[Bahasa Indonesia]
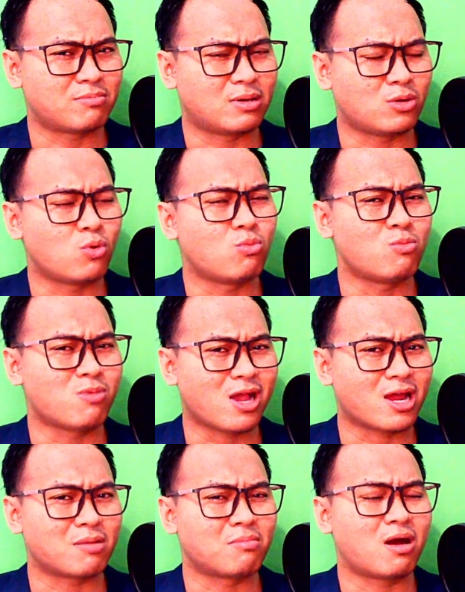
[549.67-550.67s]

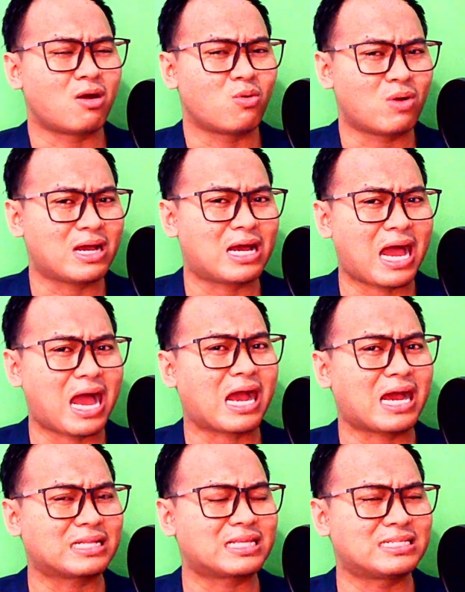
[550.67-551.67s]
mengumumkan bahwa
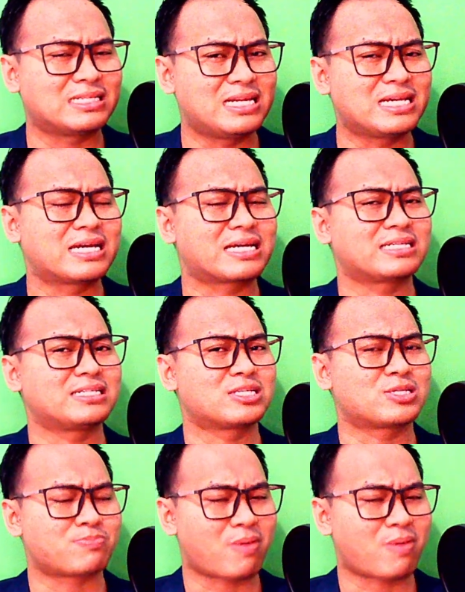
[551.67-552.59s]
akan terjadi krisis